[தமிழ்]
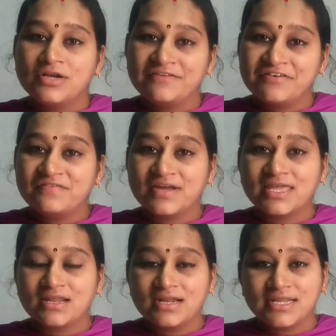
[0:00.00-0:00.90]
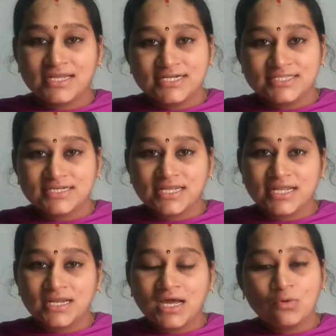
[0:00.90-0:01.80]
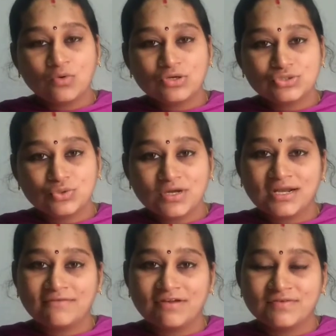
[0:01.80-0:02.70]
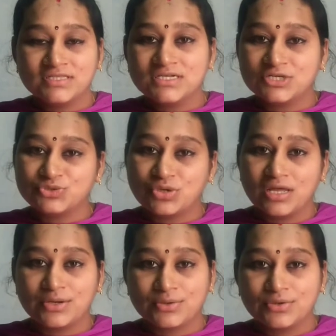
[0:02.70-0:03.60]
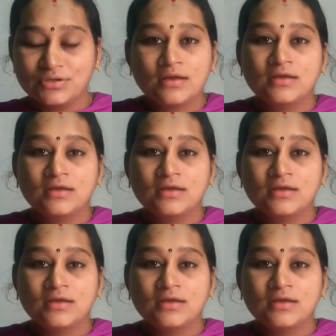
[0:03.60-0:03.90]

டிஃபன் வகைகளாக நீங்கள் எடுத்துக்கிட்டிங்கன்னா உங்களுக்கு சுகர் லெவல் வந்து கண்ட்ரோலாக இருக்கும்